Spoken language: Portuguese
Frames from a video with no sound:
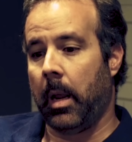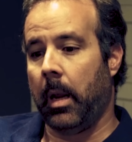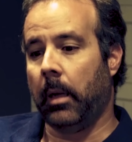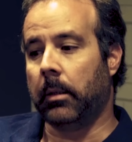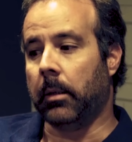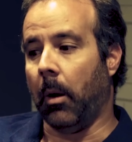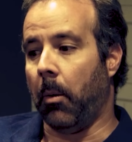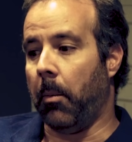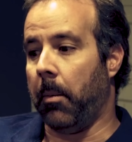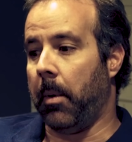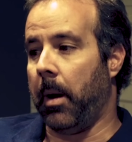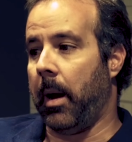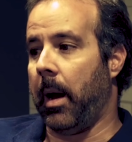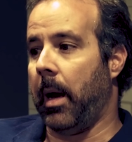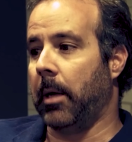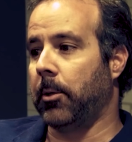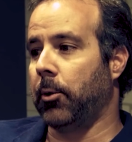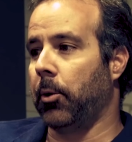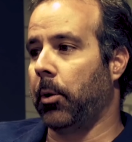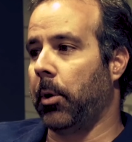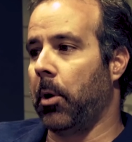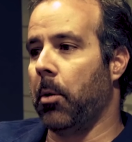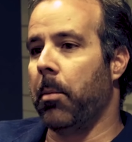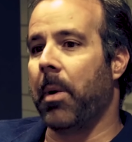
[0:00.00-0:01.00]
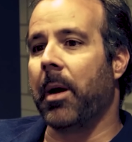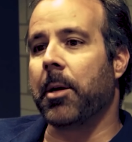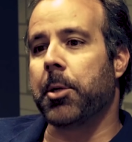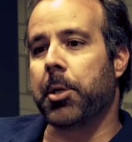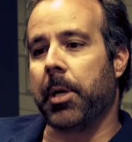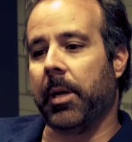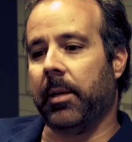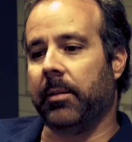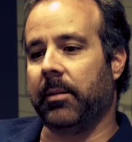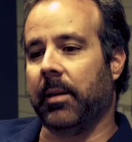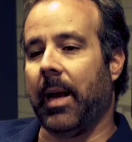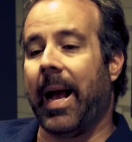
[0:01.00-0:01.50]
Então, acho que uma
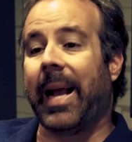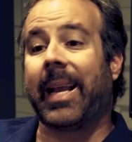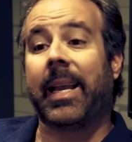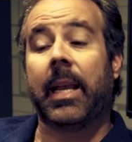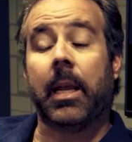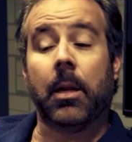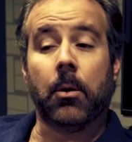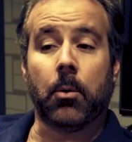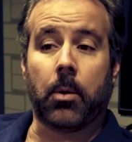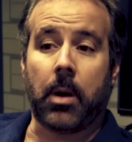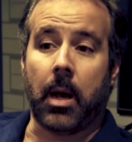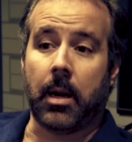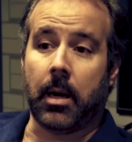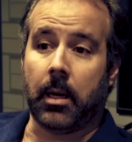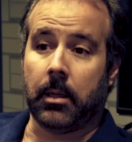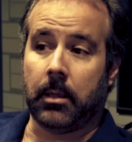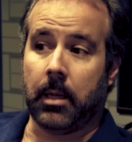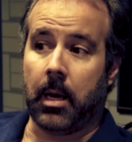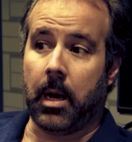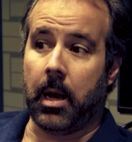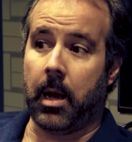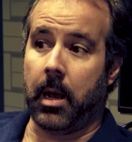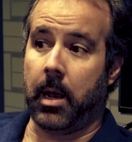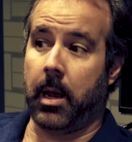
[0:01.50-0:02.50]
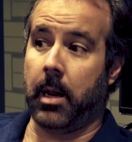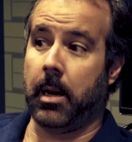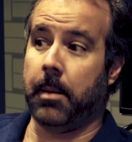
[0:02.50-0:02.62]
agência aqui no Canadá,